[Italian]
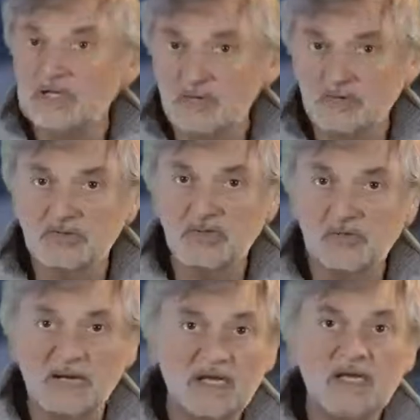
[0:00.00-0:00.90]
Quindi non
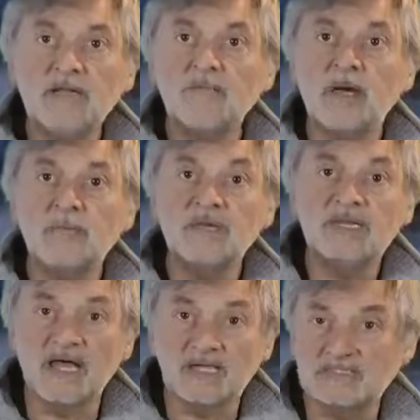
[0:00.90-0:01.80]
solo panini, ma
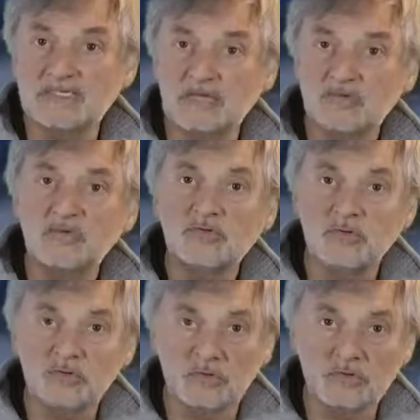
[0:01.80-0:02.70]
pietanze a
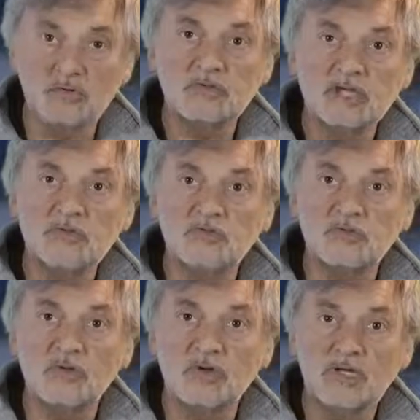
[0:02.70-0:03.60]
tutto tondo da
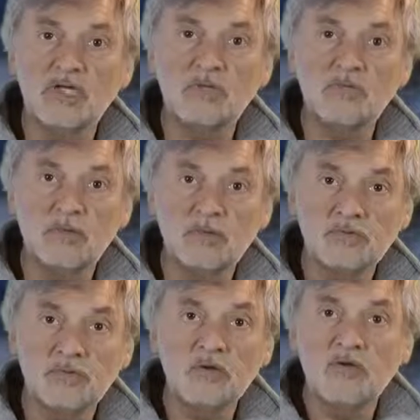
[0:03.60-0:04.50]
tutto il
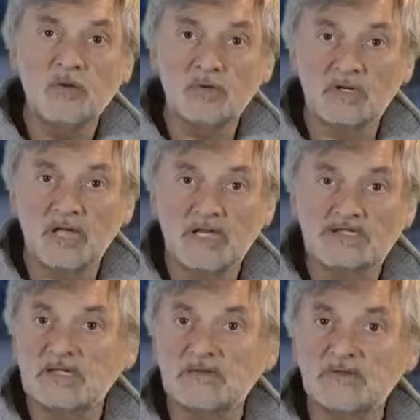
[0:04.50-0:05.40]
mondo,
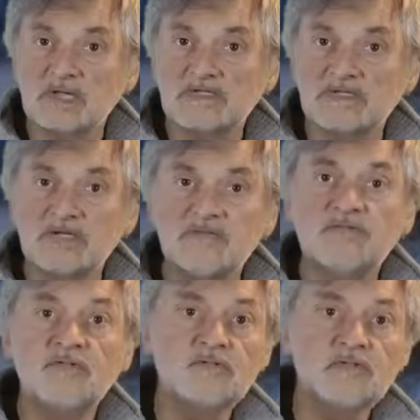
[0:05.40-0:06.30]
organizzato da Street
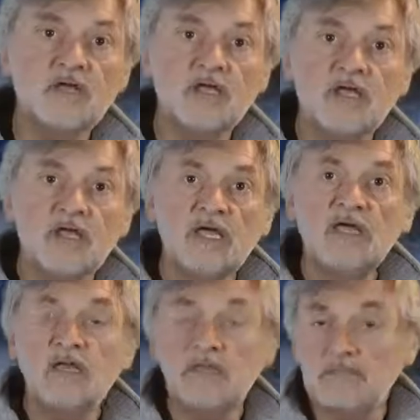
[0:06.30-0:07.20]
Food
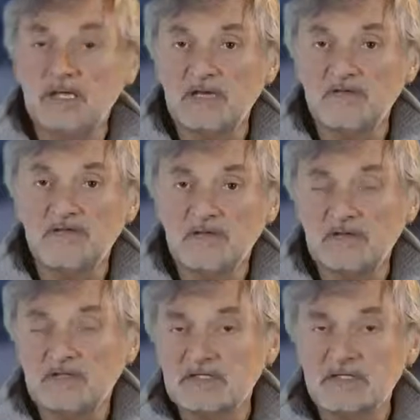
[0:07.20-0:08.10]
per
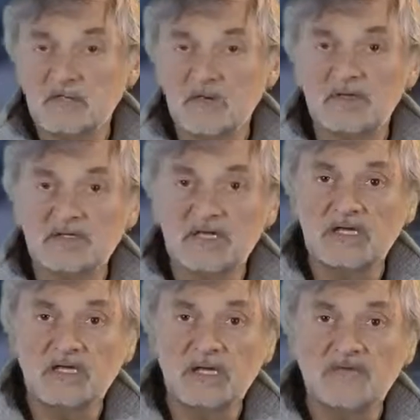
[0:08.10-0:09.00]
diciamo,
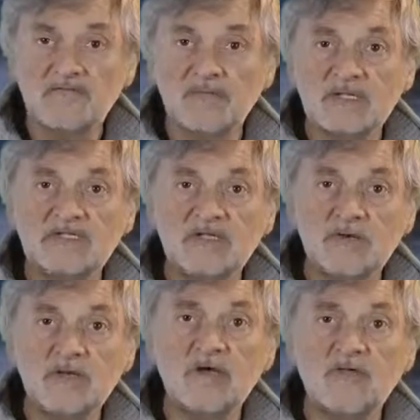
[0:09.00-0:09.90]
chiedere
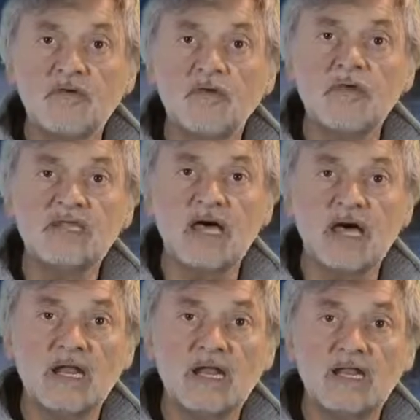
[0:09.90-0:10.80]
informazioni o
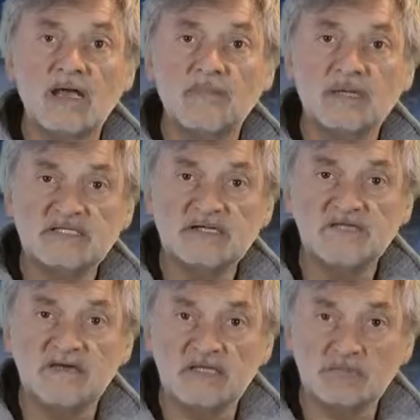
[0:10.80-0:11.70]
guardare la
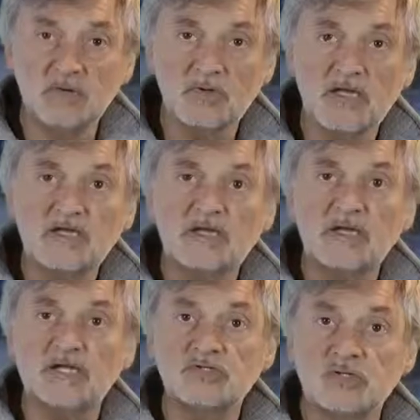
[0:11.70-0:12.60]
pagina Facebook
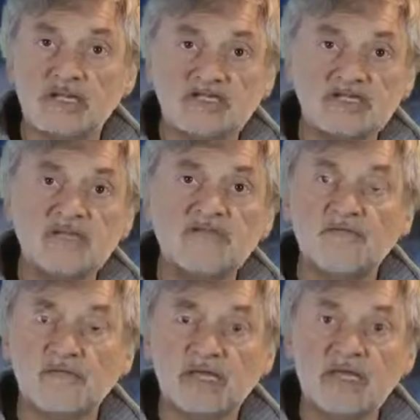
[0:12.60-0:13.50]
International Street
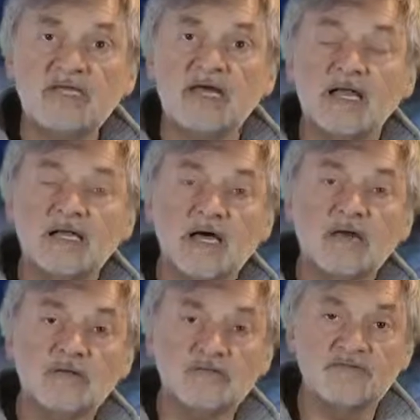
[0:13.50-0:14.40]
Food
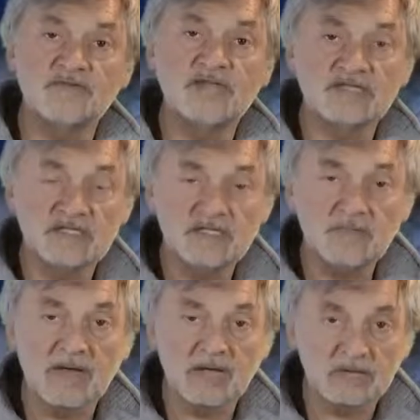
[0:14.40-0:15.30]
Italia. Questo fine
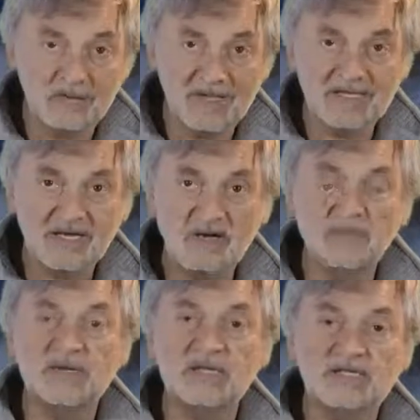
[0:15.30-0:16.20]
settimana, domenica
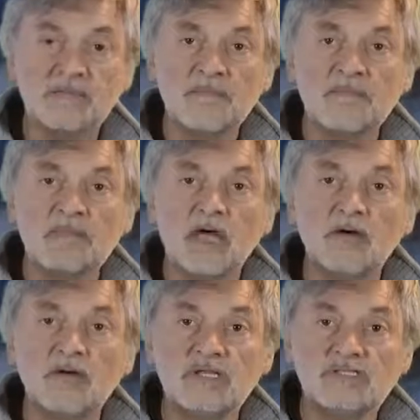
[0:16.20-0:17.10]
compresa,
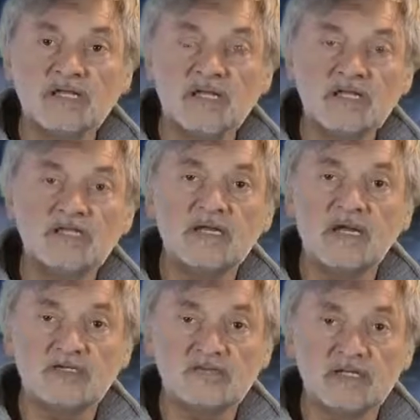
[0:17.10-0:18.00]
a Gorizia
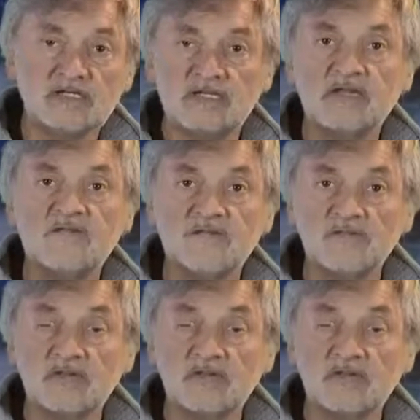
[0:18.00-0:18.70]
l'International Street